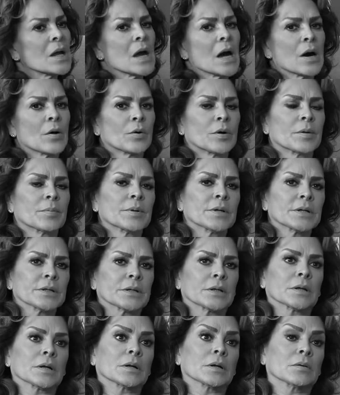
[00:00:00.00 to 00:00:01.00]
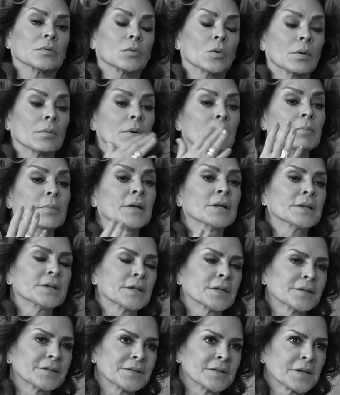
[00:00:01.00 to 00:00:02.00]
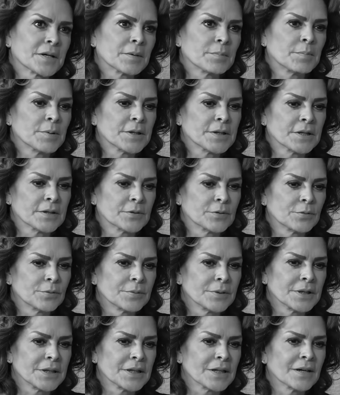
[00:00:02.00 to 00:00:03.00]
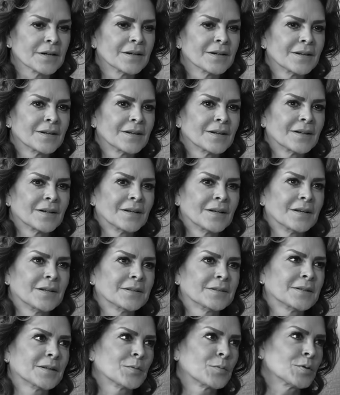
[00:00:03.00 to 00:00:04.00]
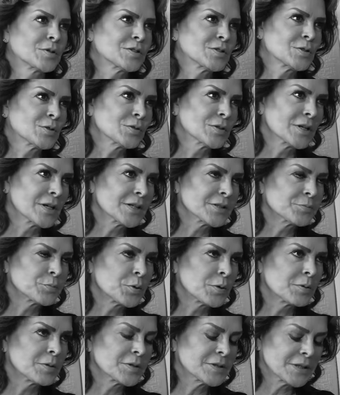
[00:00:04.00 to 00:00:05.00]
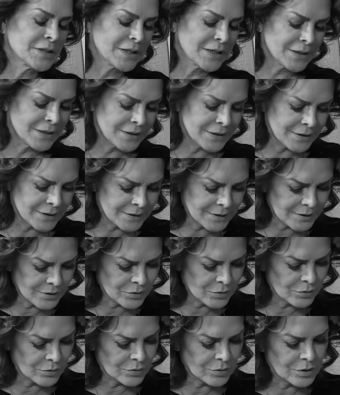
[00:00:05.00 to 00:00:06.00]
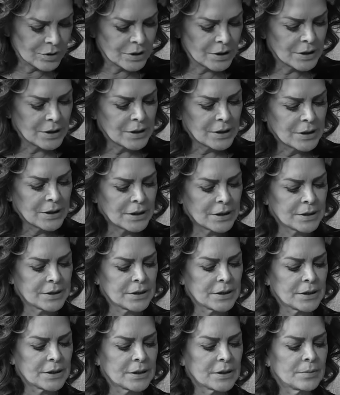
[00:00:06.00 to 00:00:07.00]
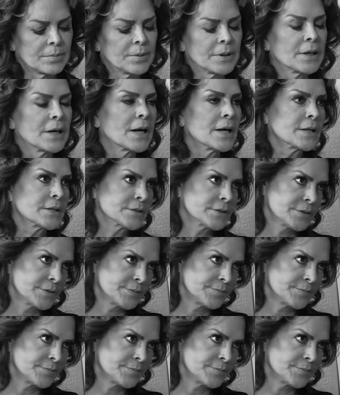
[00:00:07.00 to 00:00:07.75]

Ahora bien, eh, nuevamente se repite en tu vida esta cuestión de las pruebas del ADN con Adriana Arbeláez.